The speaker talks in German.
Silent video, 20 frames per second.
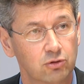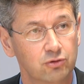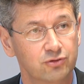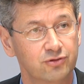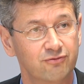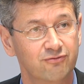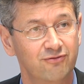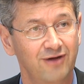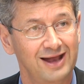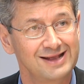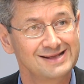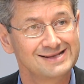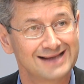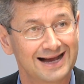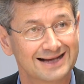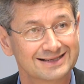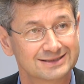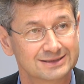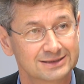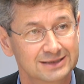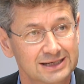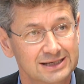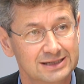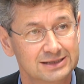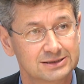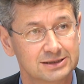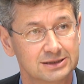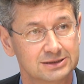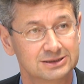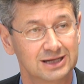Und wenn das
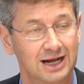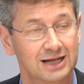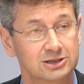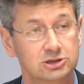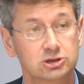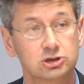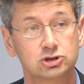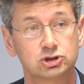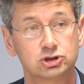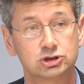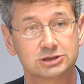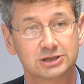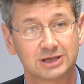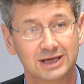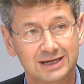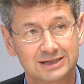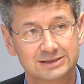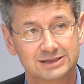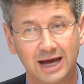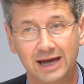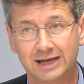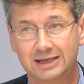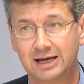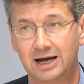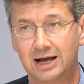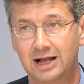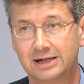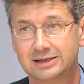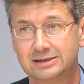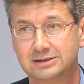nicht, dann strikt
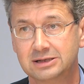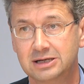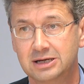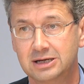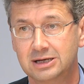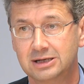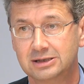eingehalten.